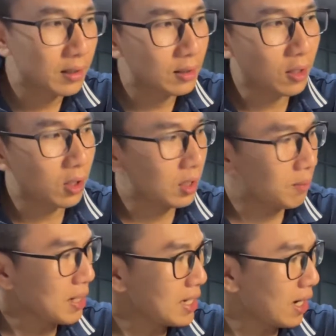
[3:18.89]
rồi
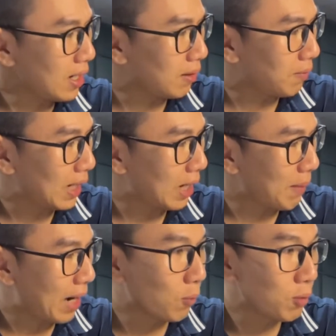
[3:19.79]
bây giờ là
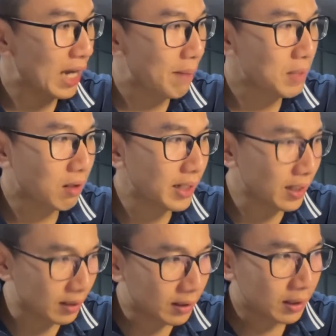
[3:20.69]
bạn muốn giảm cân nhanh